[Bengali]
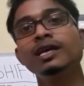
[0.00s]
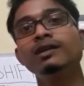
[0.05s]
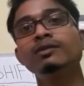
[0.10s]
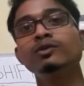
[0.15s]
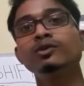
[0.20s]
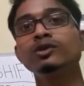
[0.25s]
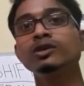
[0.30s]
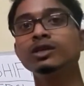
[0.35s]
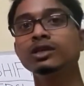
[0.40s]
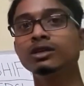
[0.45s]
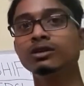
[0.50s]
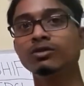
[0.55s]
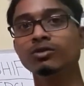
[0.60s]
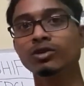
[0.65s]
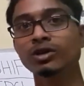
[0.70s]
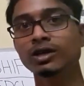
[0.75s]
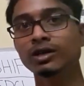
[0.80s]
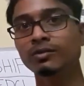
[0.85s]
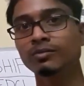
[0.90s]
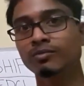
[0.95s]
এবং কি
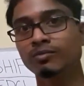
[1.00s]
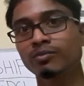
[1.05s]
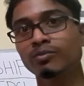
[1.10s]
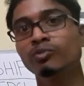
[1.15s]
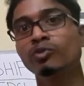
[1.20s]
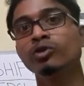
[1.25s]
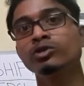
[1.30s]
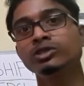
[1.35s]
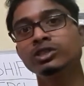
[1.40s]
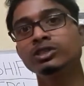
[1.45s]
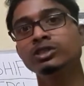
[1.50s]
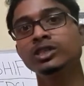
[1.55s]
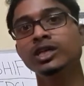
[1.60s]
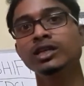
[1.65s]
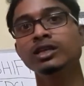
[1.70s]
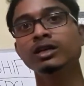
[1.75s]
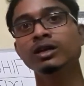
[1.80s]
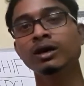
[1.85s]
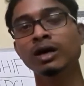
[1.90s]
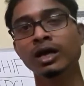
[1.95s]
করে প্রসেস যা
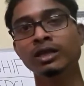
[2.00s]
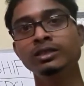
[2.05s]
যা